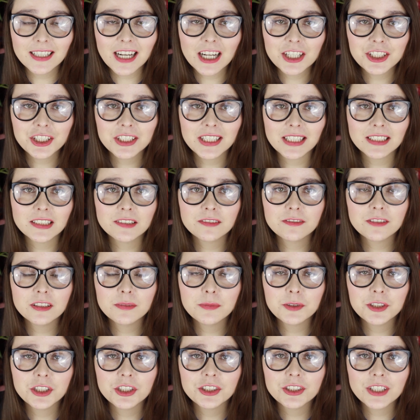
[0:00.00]
Aż na takim
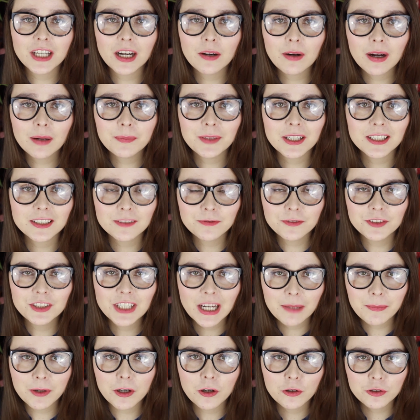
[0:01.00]
filmie siedziałam, jak
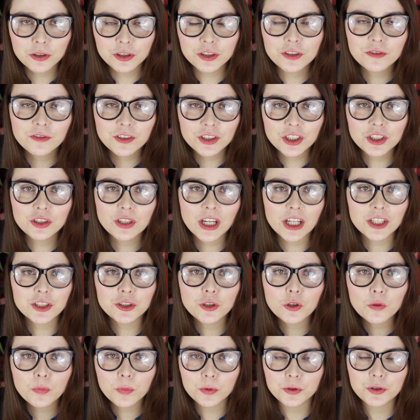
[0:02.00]
widziałam, jak on ćwiczy, to aż
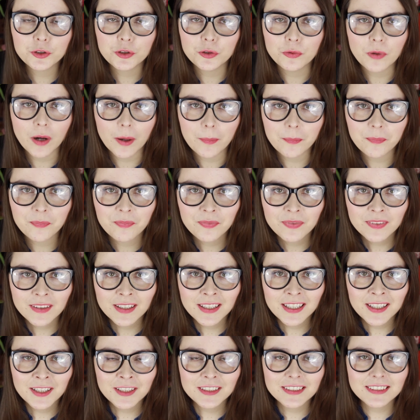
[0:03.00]
się upociłam
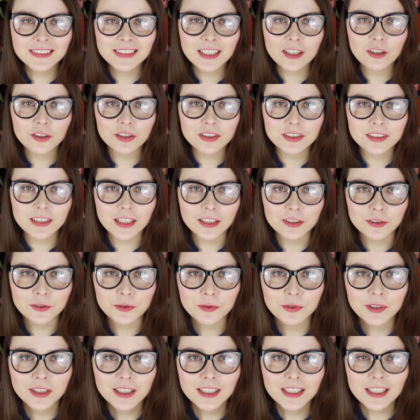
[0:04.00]
z tego
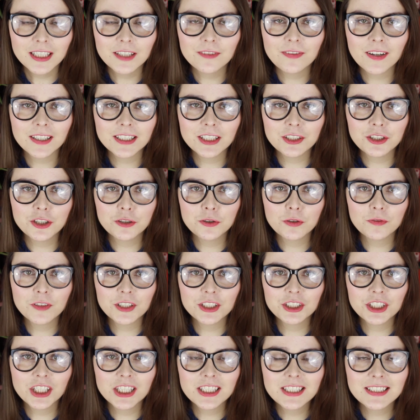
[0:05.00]
stresu. I faktycznie
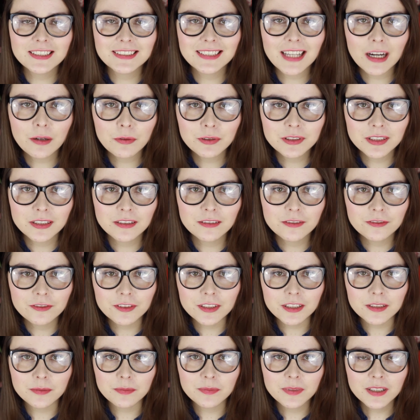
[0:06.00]
człowiek siedzi cały ten
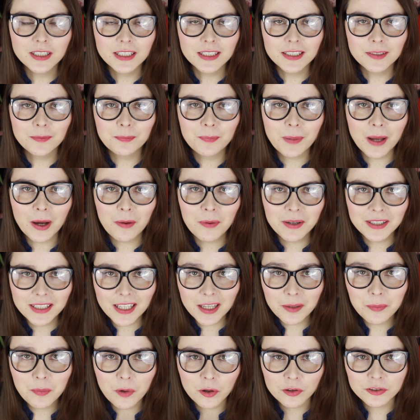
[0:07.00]
film, pełen
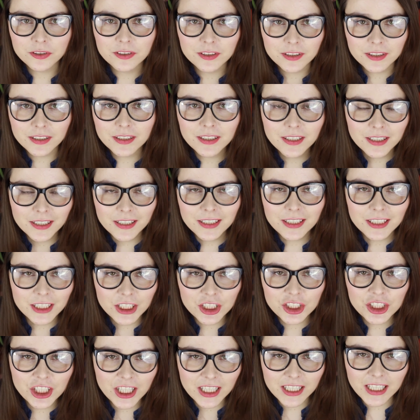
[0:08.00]
emocji
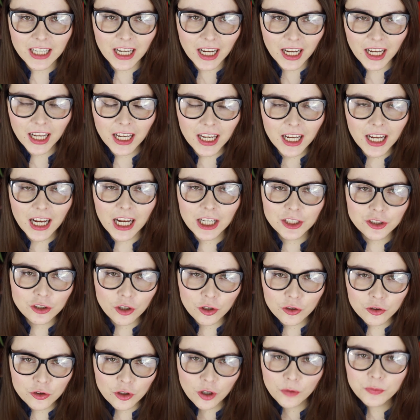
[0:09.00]
i czeka, aż
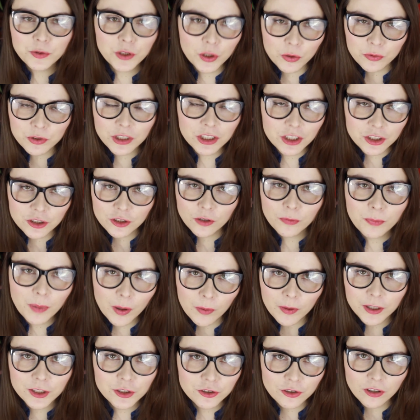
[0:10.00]
on dobrze uderzy tą
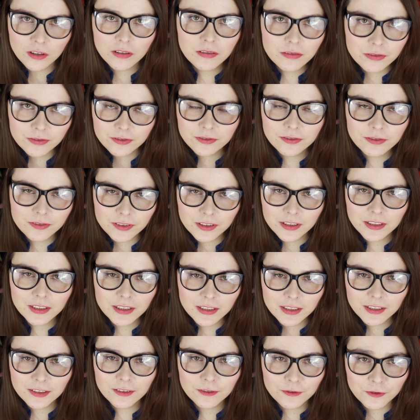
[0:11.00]
pałeczką w,
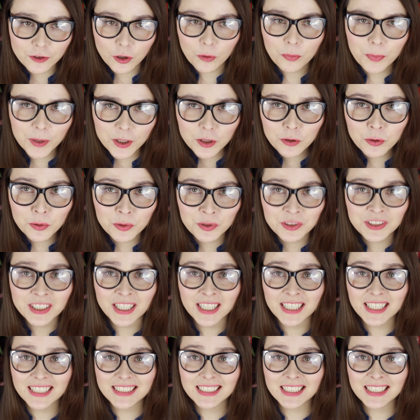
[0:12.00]
w tą perkusję.